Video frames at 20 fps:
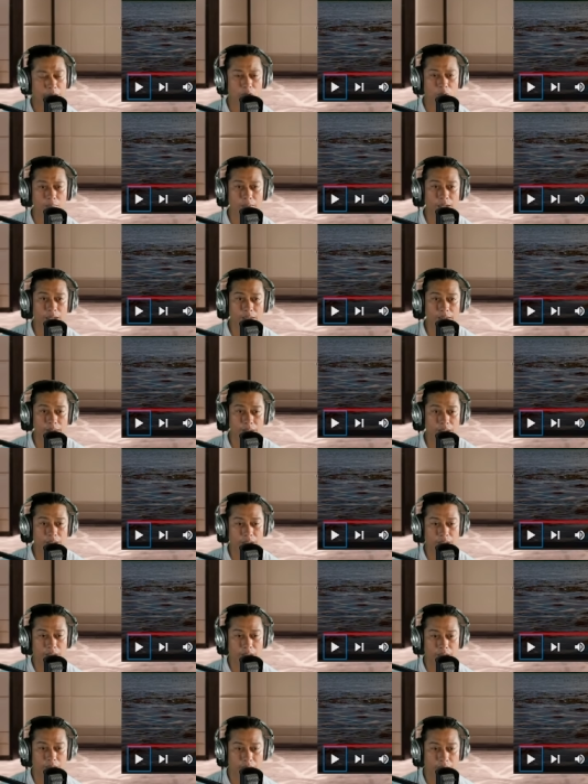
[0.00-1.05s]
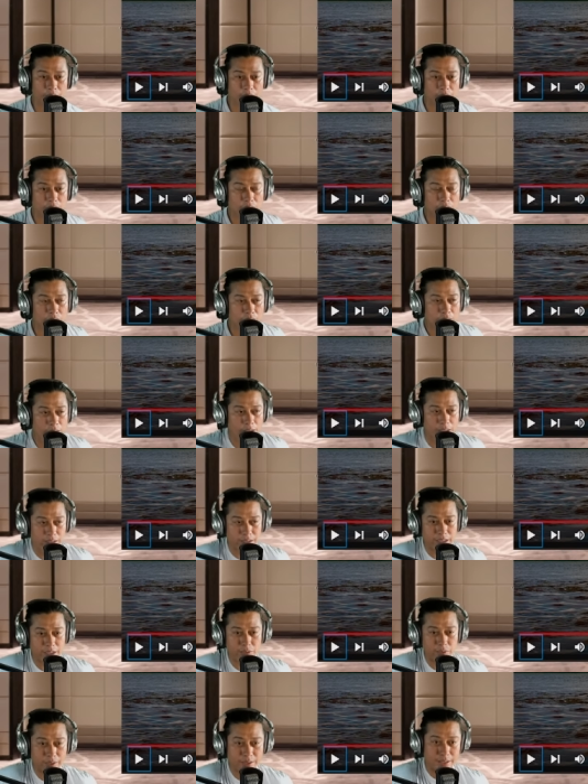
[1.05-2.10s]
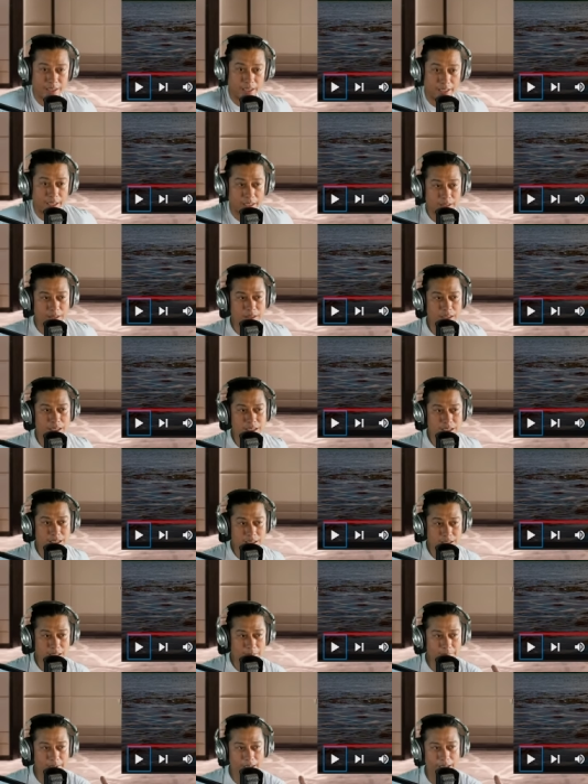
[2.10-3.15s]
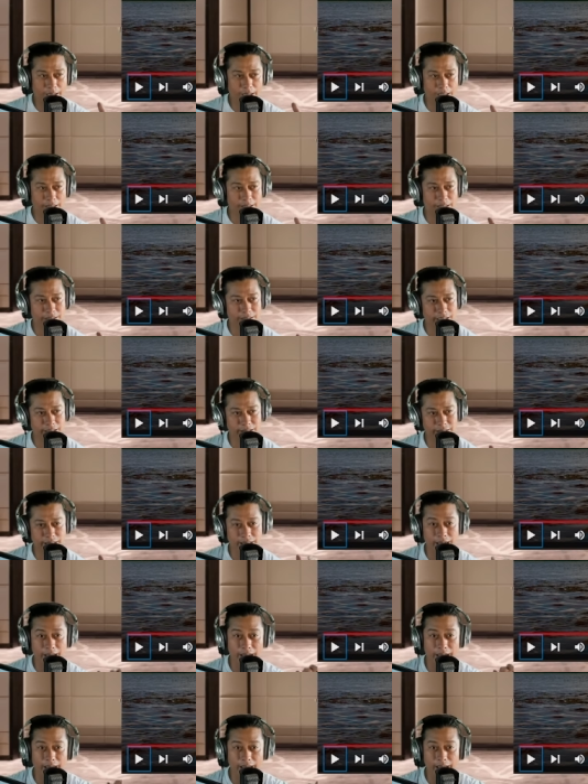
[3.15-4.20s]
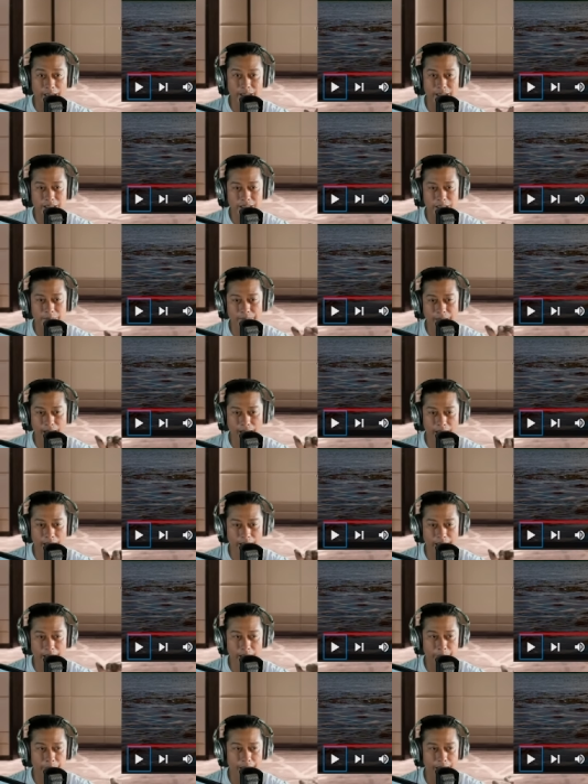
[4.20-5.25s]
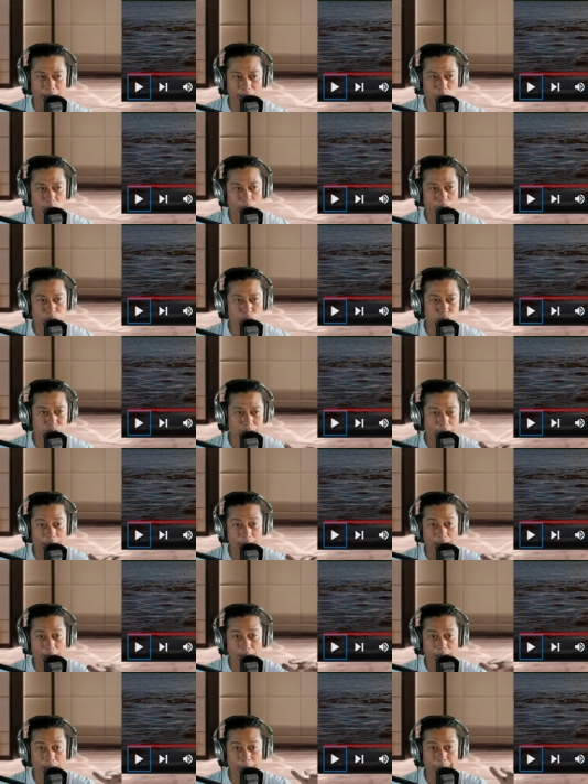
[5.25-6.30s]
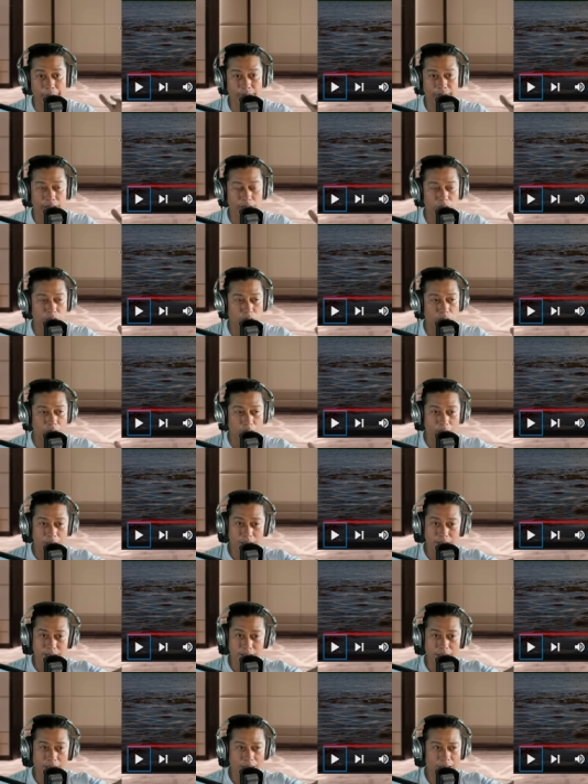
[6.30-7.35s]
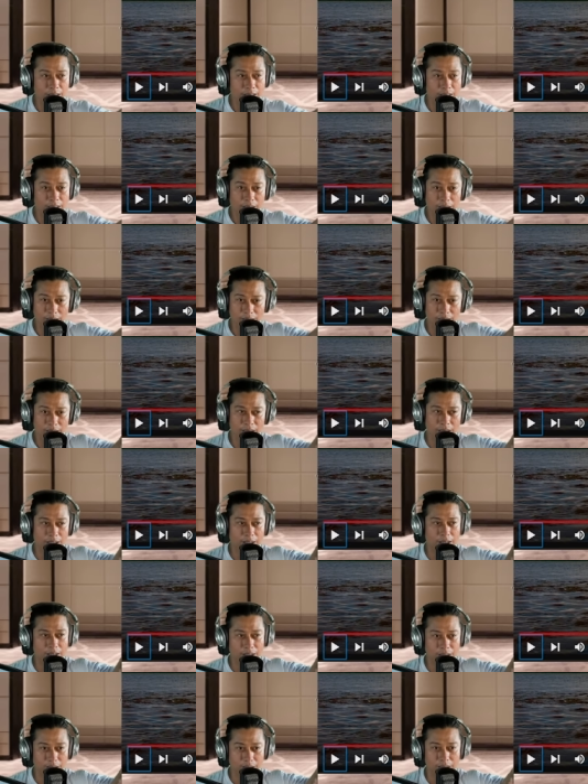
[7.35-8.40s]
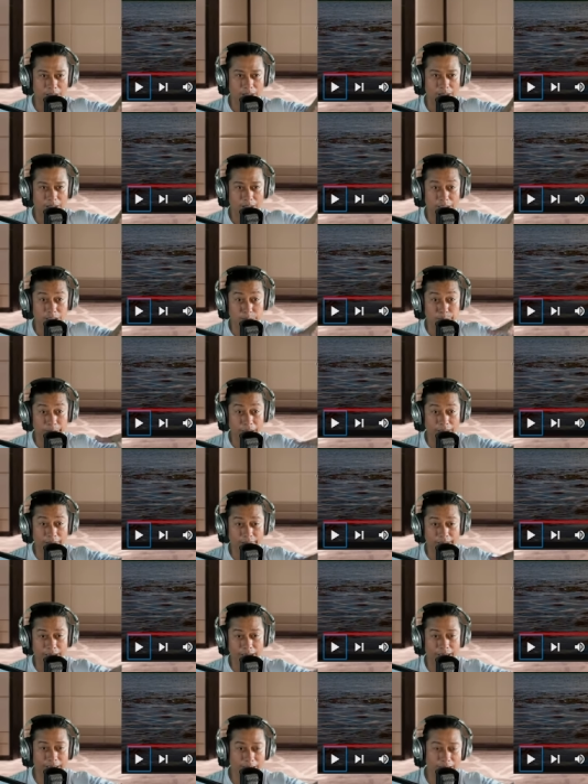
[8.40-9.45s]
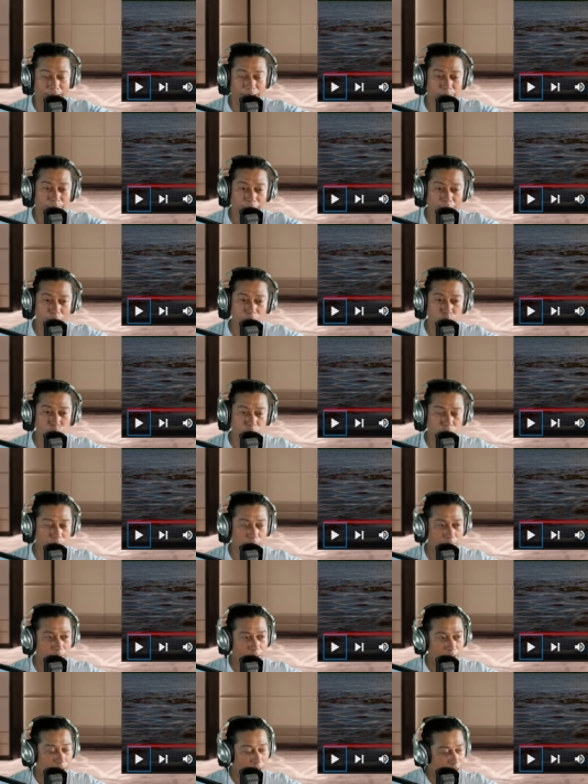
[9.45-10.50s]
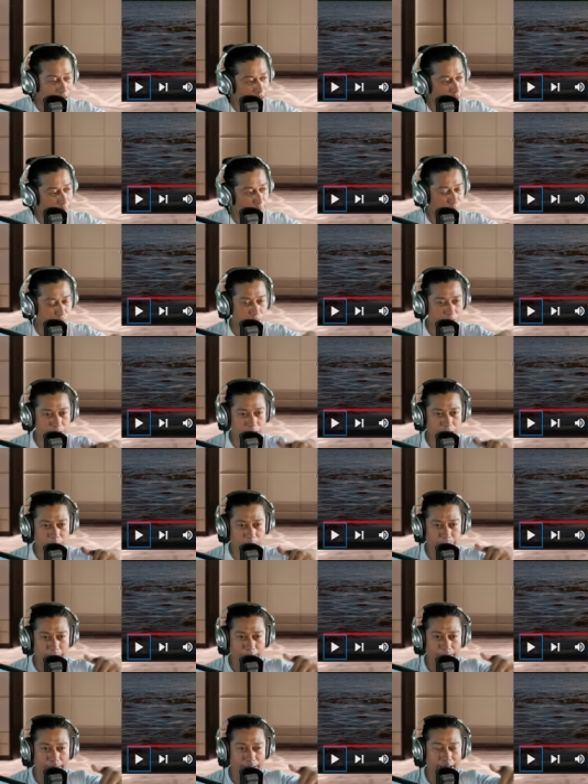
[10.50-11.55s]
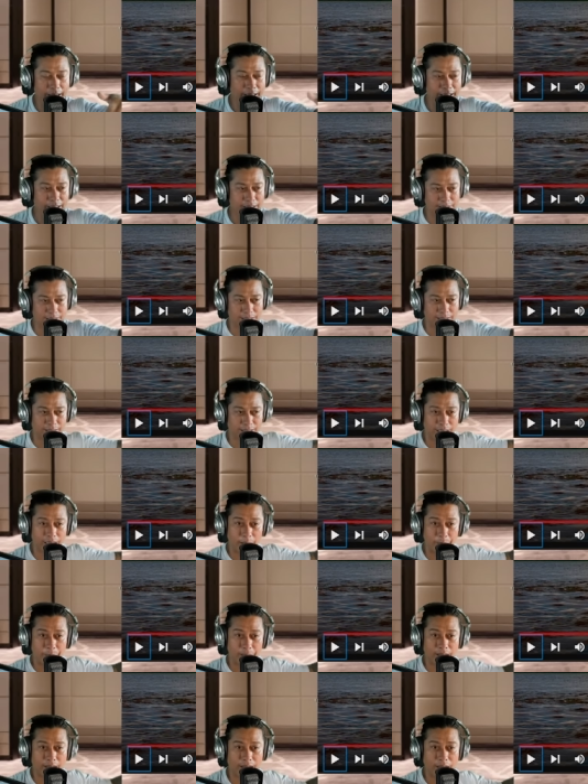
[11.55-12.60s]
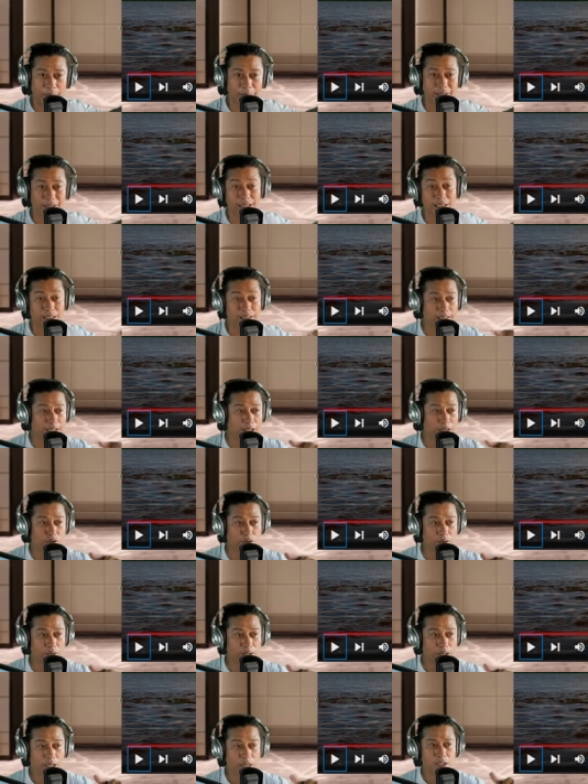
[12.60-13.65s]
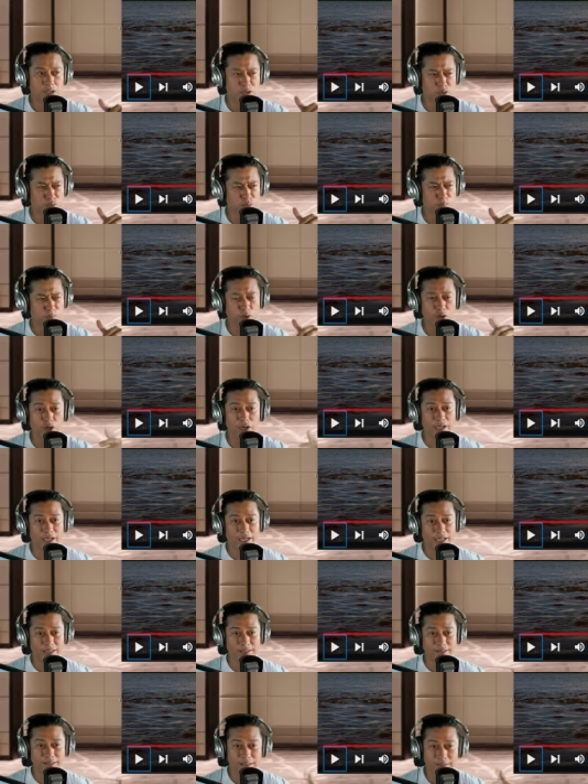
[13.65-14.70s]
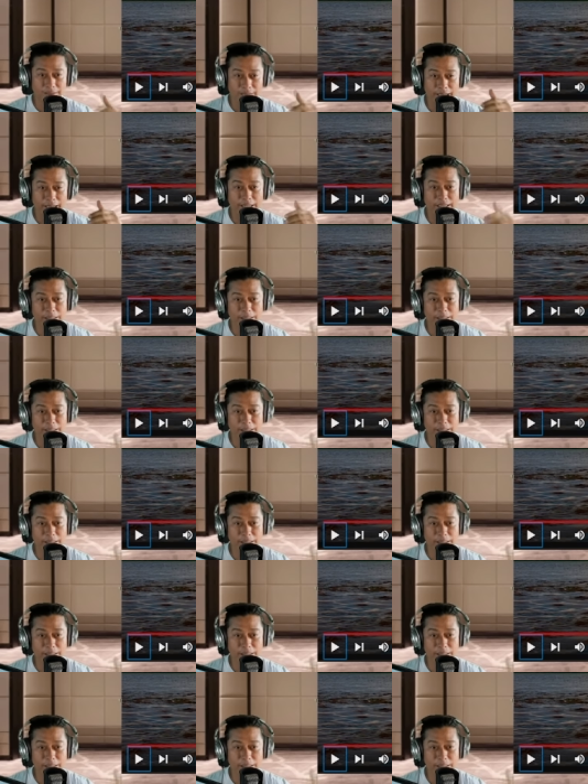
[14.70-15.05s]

Pero maganda na rin nga no, kasi yung isang ed, isa sa mga EDCA sites ilalagay diyan sa bahagi ng Palawan kung saan nakatapat ito sa uh, Spratly Island, mga utol. Tapos sa Spratly Islands kasi napakaraming isla noon So more or less, nasa